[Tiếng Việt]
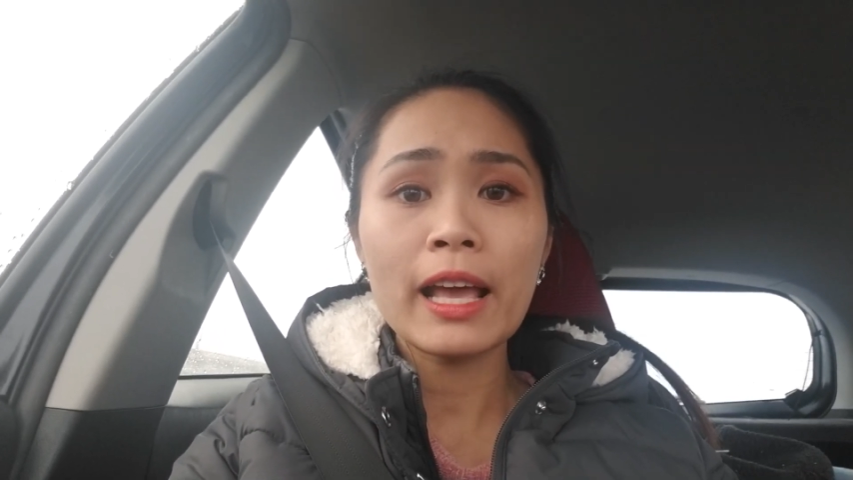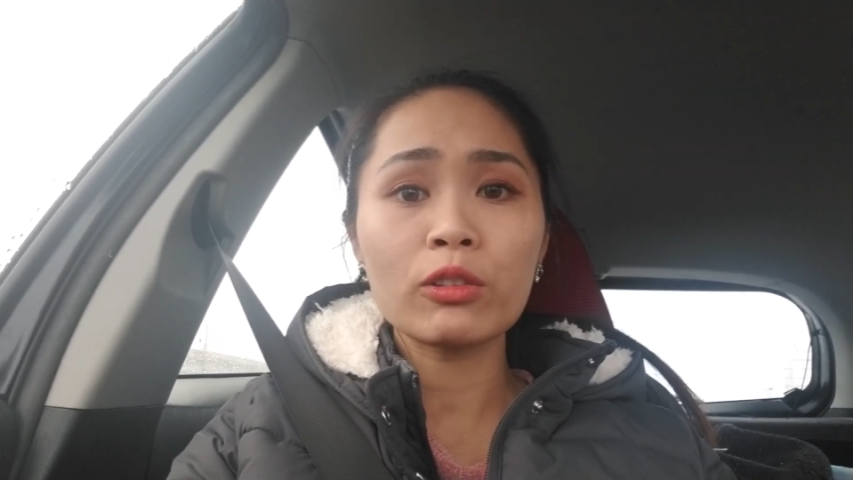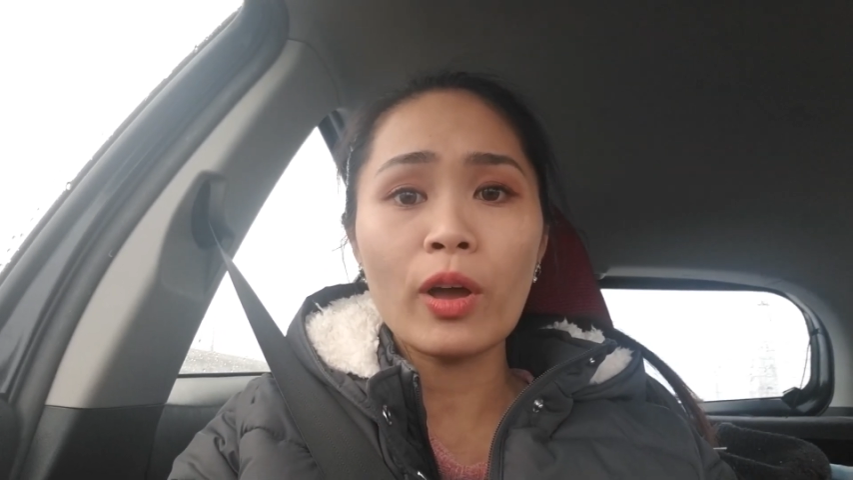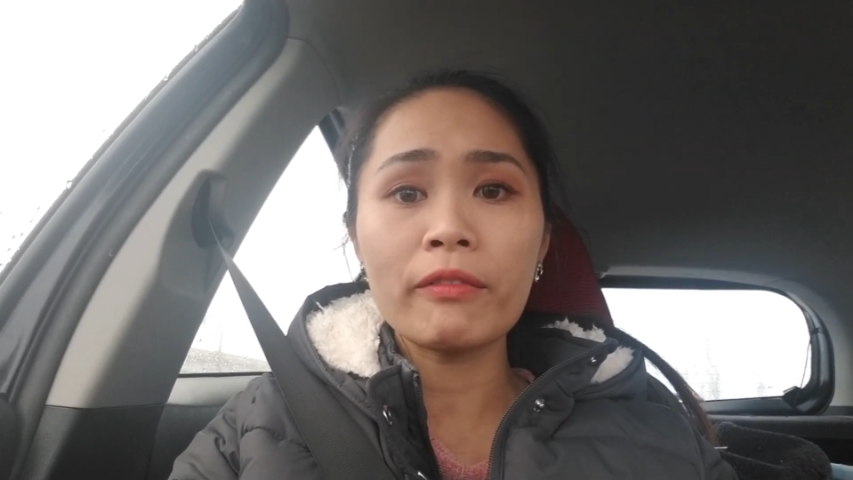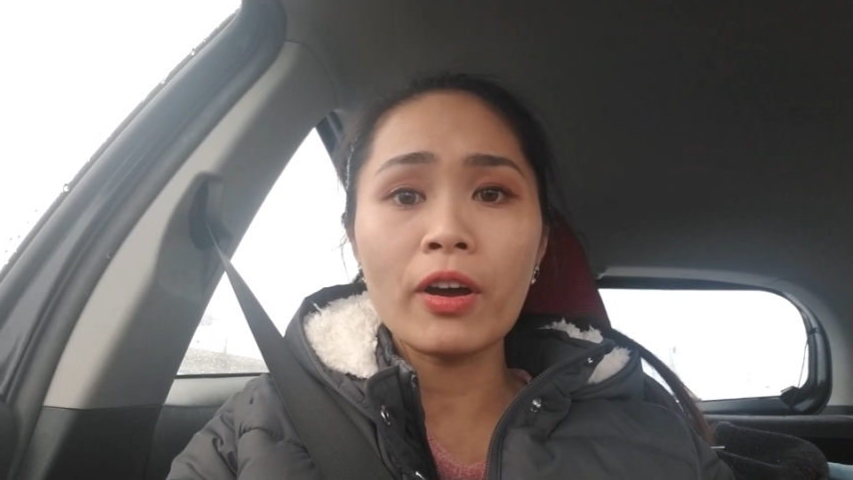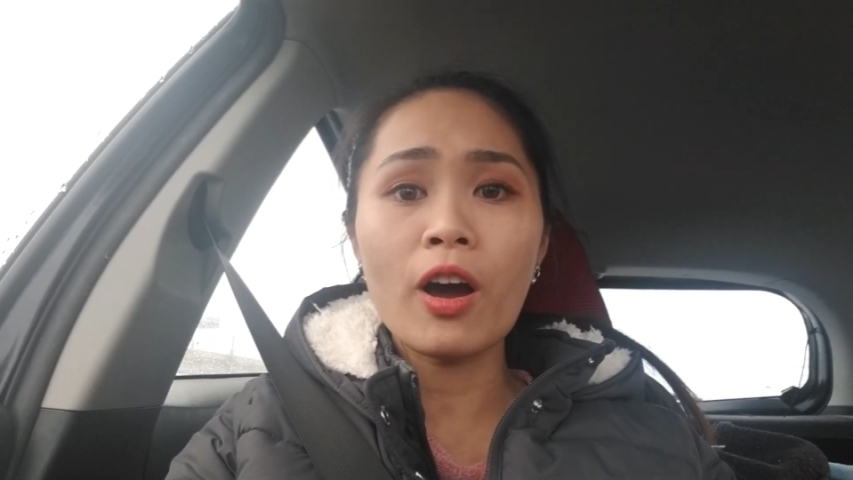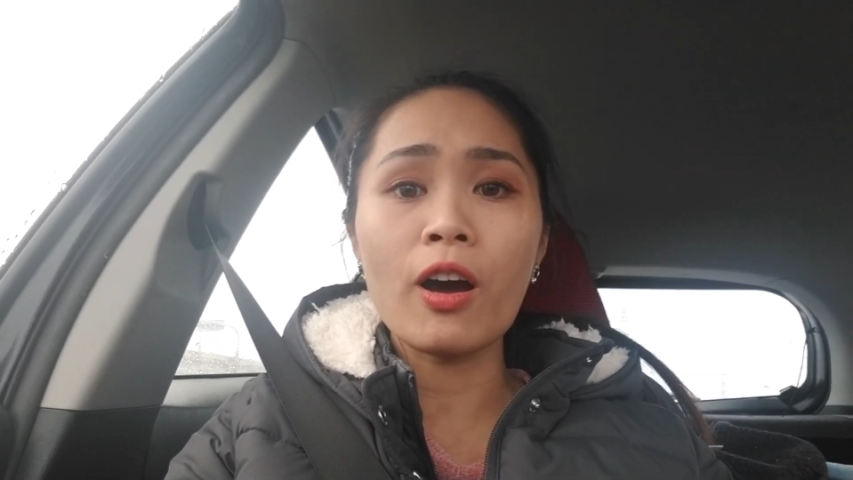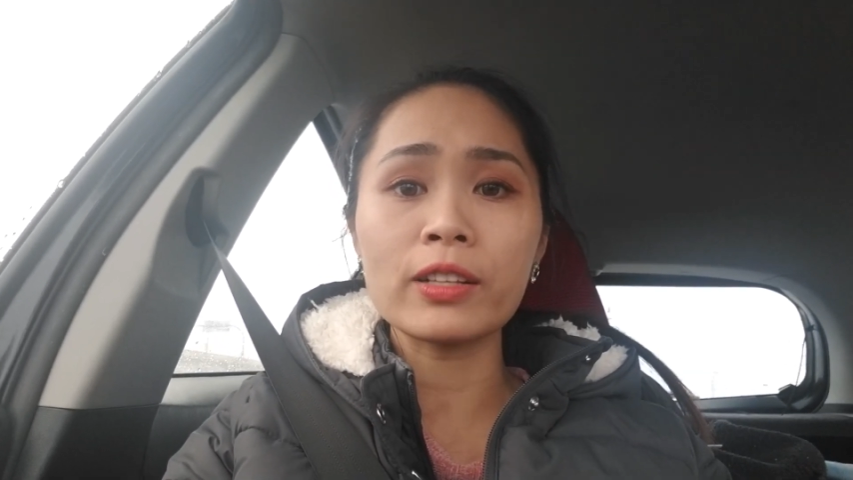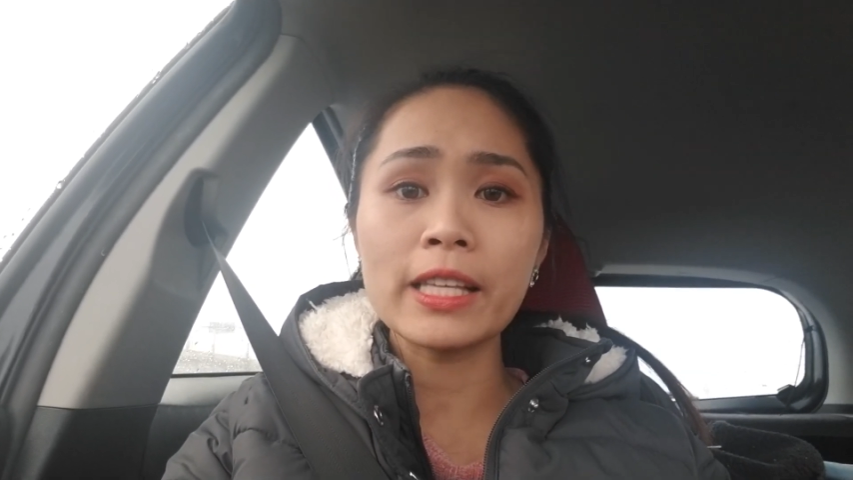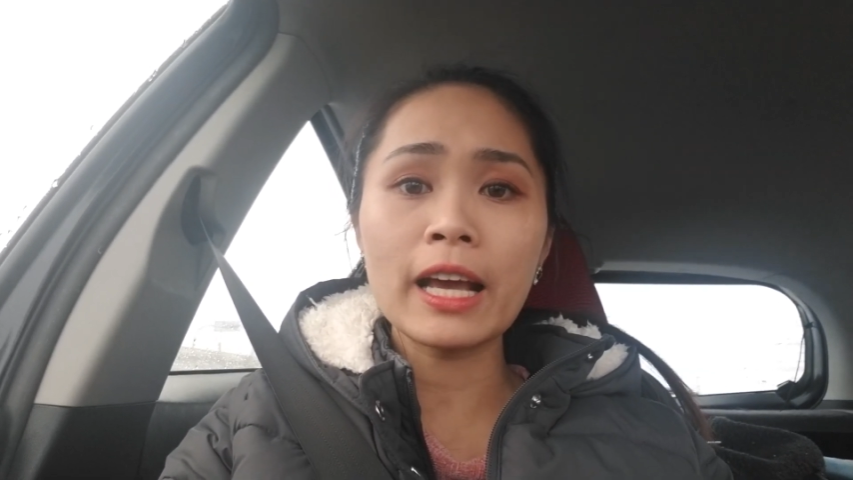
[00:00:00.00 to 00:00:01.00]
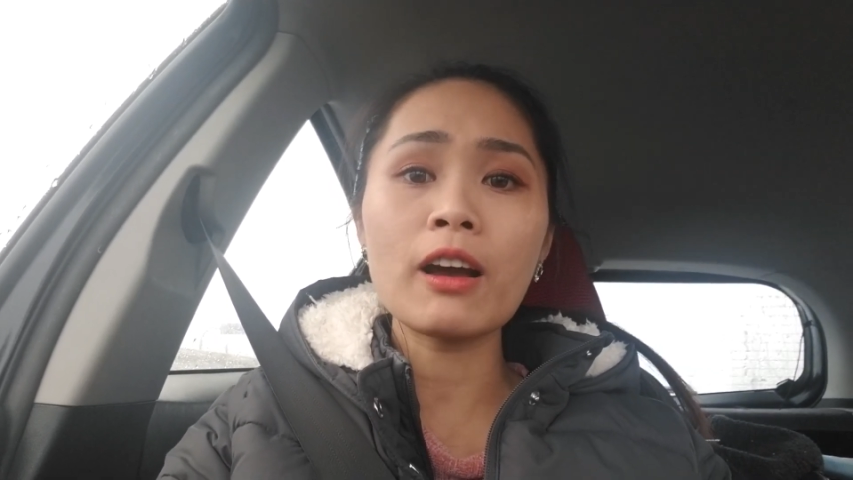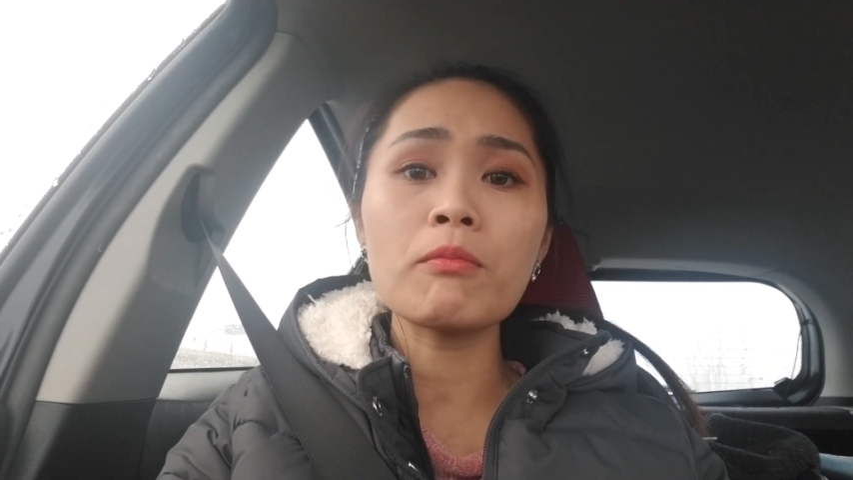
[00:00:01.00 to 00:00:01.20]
an toàn và họ sẽ